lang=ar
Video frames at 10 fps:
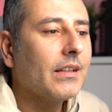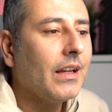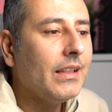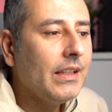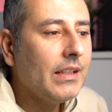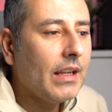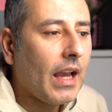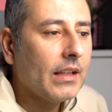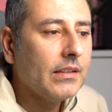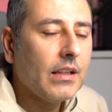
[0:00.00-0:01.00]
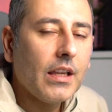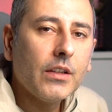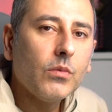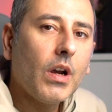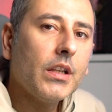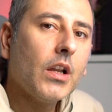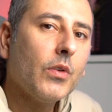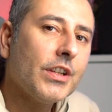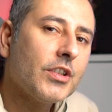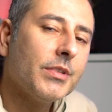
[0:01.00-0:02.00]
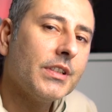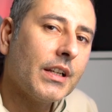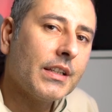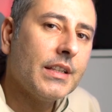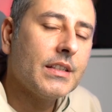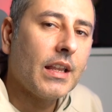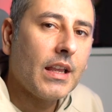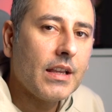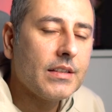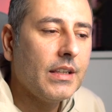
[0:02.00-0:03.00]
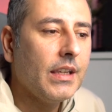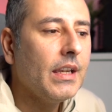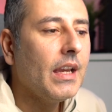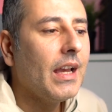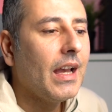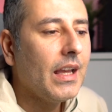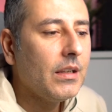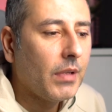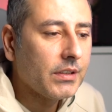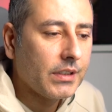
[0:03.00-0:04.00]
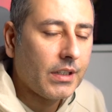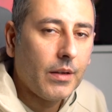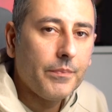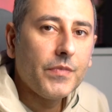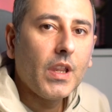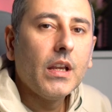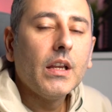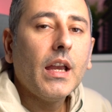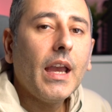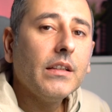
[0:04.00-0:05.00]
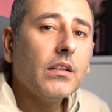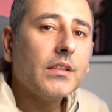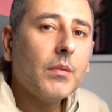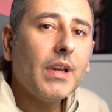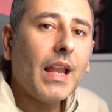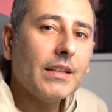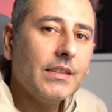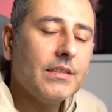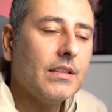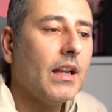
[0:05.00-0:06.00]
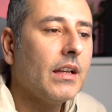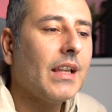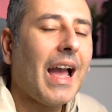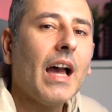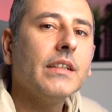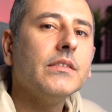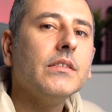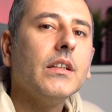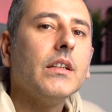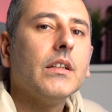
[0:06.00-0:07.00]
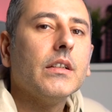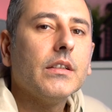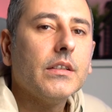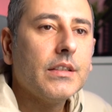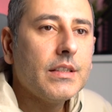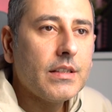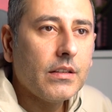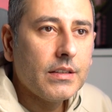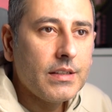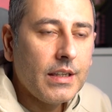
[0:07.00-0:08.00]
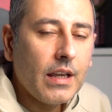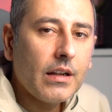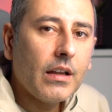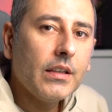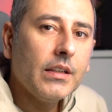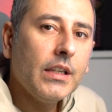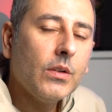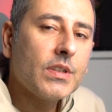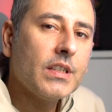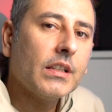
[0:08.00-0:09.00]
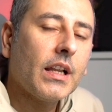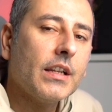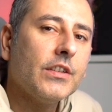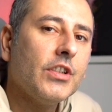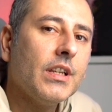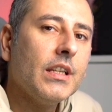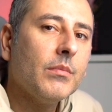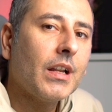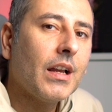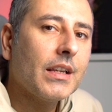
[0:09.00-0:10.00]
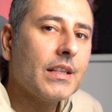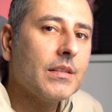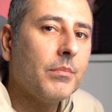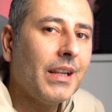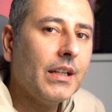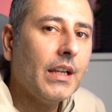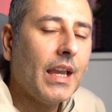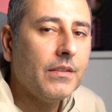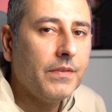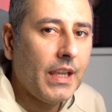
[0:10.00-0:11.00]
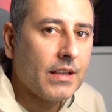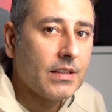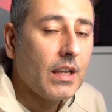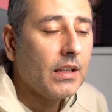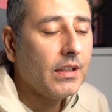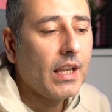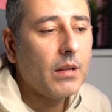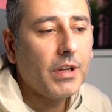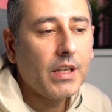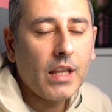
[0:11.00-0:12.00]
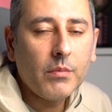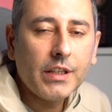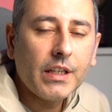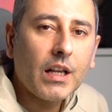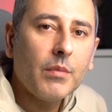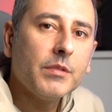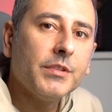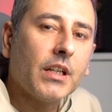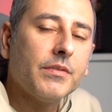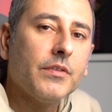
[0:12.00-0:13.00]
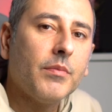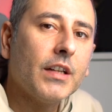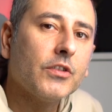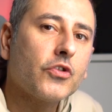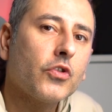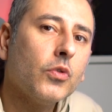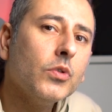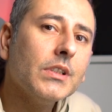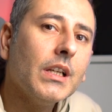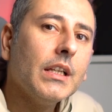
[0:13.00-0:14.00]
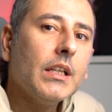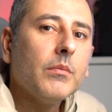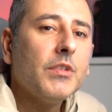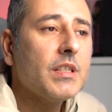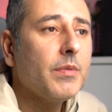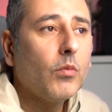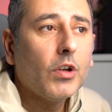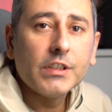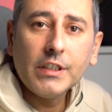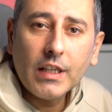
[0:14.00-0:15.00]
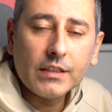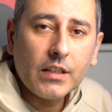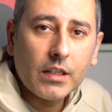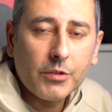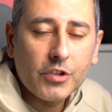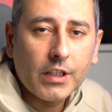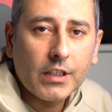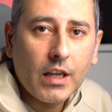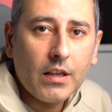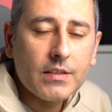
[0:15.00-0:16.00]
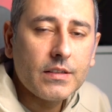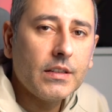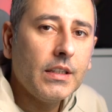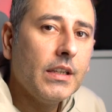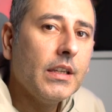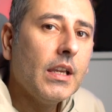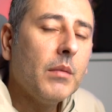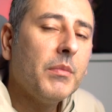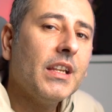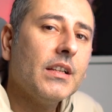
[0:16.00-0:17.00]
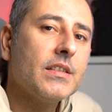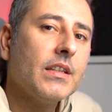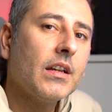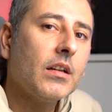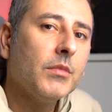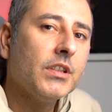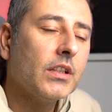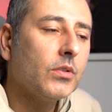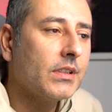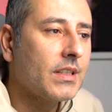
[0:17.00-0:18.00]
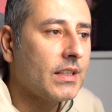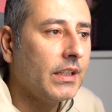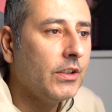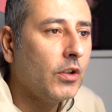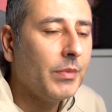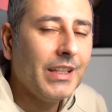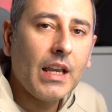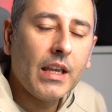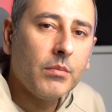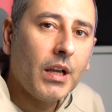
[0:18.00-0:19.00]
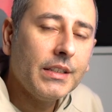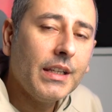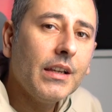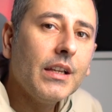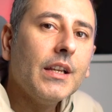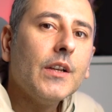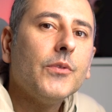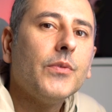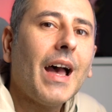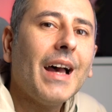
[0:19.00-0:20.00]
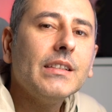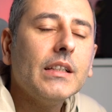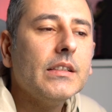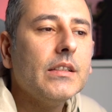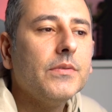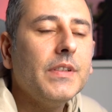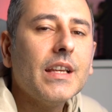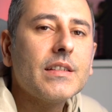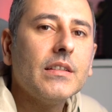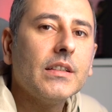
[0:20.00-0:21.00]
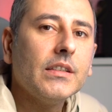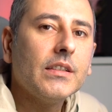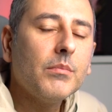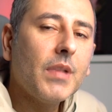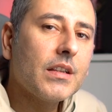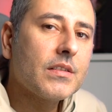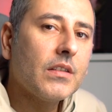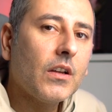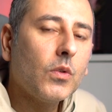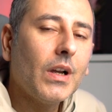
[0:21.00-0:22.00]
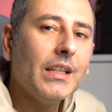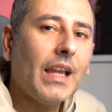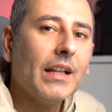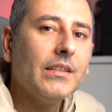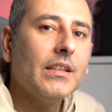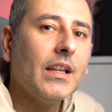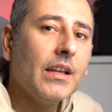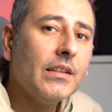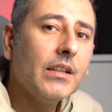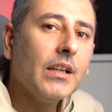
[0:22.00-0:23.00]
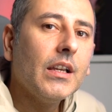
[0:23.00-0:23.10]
قليلة لحد الآن وأنه يجب التركيز على هذه المنطقة أيضا تم الحديث الآن عن زيارة لوزير الخارجية لمراكز منح الفيز نعلم أن ألمانيا قامت بتخفيف بعض الشروط بالنسبة للمواطنين الأتراك بشكل خاص لمنح زيارة مدتها 90 يوم إلى ألمانيا فعدد الفيز التي تم إصدارها لحد الآن